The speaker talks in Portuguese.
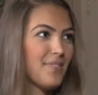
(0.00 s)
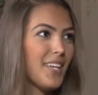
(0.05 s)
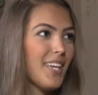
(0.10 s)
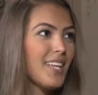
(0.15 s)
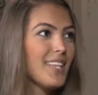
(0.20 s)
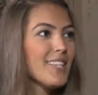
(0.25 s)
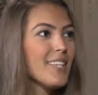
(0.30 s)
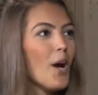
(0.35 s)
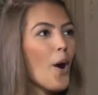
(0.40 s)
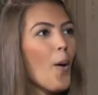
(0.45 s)

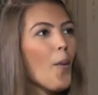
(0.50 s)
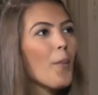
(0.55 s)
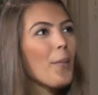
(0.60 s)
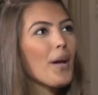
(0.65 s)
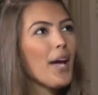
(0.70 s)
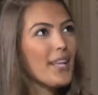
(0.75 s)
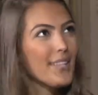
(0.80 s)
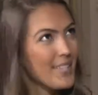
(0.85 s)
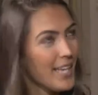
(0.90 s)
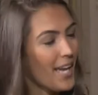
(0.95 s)

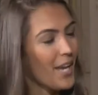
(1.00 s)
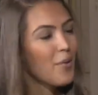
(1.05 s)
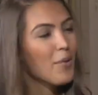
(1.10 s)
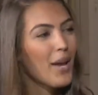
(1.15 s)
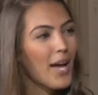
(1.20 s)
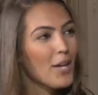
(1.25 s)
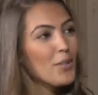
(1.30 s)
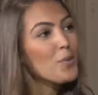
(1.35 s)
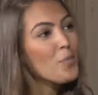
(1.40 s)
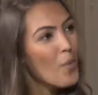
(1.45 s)
Então, tem um
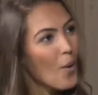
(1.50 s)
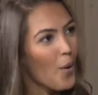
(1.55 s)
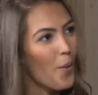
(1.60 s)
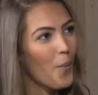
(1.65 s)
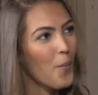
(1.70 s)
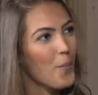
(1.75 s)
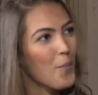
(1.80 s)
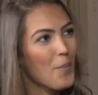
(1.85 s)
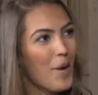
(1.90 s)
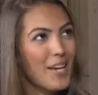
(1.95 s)
lado
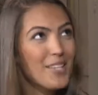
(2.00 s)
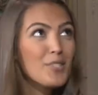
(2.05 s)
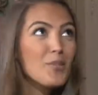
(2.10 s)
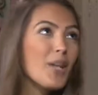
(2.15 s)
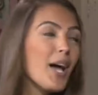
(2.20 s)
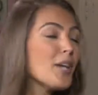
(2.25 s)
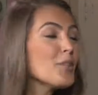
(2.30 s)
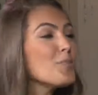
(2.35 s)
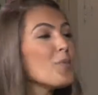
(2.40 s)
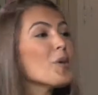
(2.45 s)
bom, mas o
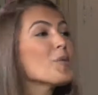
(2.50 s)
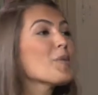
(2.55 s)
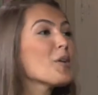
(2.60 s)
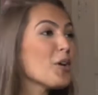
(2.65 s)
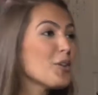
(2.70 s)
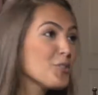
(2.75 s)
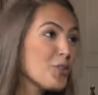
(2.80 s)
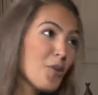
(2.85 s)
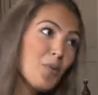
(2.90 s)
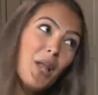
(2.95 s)
lado bom é
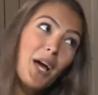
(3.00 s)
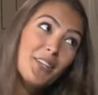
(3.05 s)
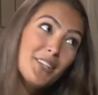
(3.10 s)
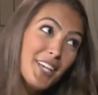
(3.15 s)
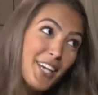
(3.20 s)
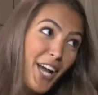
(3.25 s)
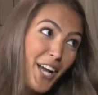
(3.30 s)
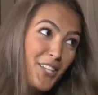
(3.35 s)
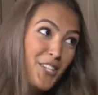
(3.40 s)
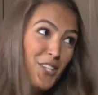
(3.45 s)
melhor do que o lado
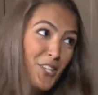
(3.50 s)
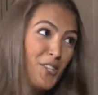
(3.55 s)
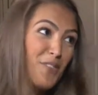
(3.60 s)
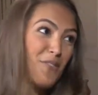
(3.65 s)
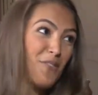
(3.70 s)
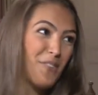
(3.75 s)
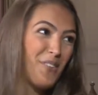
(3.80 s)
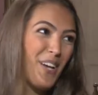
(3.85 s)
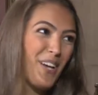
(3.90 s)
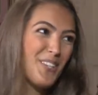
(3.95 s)

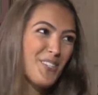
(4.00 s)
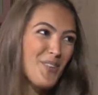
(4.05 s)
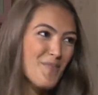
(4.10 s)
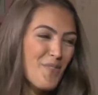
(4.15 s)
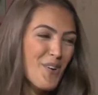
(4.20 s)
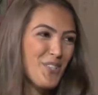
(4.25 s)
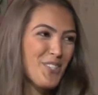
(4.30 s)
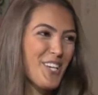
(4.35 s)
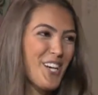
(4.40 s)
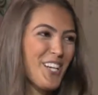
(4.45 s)
negativo. Isso eu
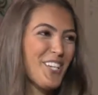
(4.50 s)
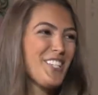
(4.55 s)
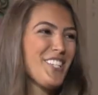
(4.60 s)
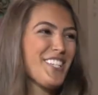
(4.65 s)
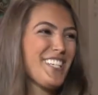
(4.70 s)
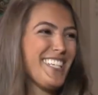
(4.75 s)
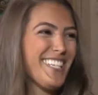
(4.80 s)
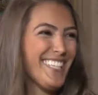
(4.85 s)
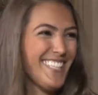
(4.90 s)
posso garantir.